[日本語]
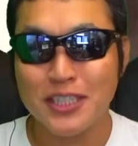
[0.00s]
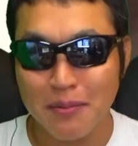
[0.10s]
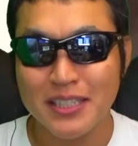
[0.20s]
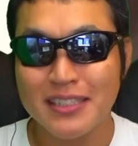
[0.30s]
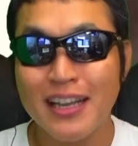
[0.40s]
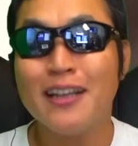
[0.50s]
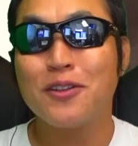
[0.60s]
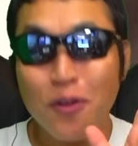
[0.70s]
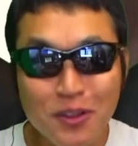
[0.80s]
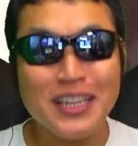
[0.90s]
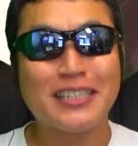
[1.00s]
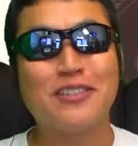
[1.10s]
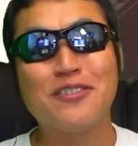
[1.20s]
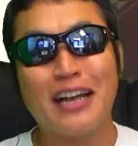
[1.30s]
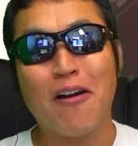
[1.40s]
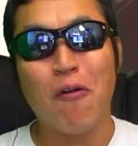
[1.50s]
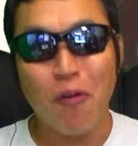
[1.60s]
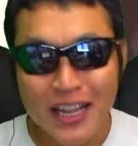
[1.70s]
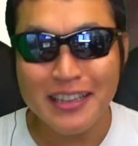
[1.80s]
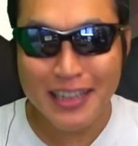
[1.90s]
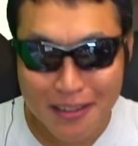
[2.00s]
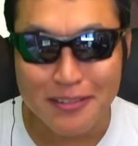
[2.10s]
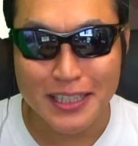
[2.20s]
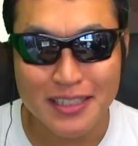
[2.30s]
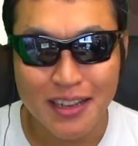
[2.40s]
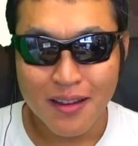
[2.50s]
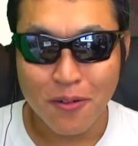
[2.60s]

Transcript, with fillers: してます。撮った瞬間終わってるんです。